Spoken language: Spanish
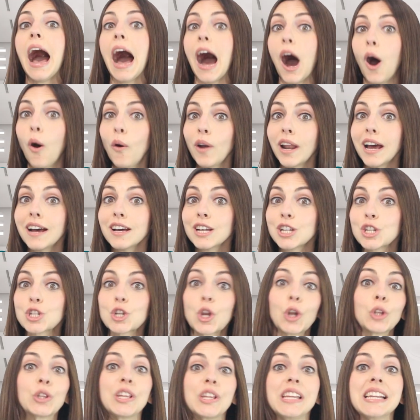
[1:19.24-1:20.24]
Ahora
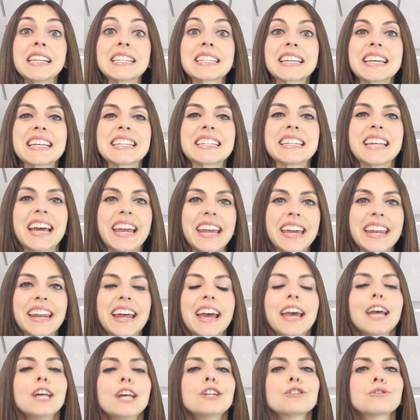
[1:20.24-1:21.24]
solo tienes que seguir
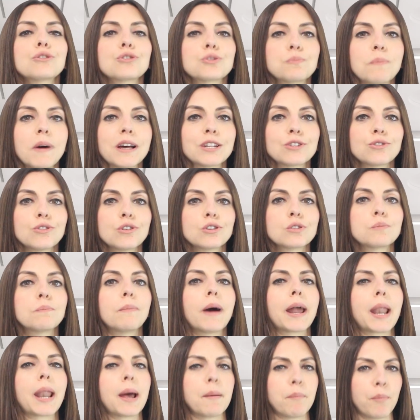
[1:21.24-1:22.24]
estos pasos
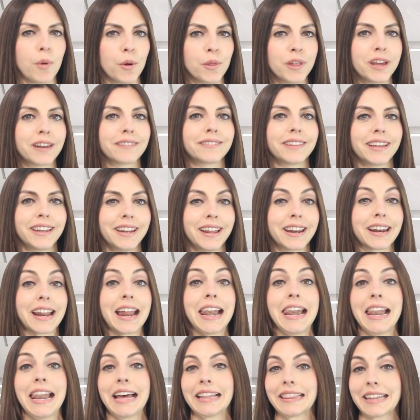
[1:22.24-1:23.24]
para poder tener
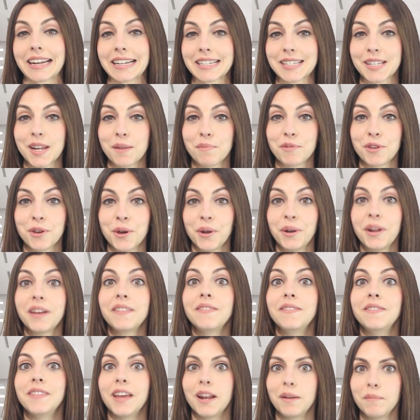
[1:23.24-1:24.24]
la transcripción
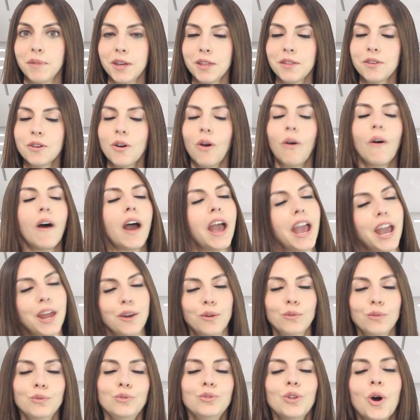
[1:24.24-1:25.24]
del vídeo
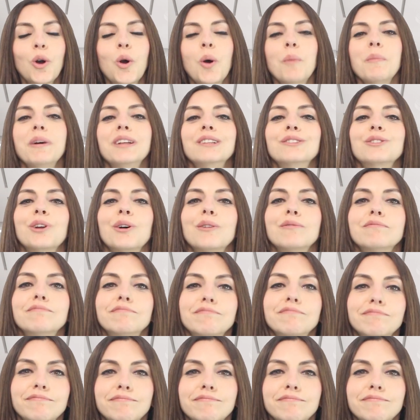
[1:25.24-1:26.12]
en un documento.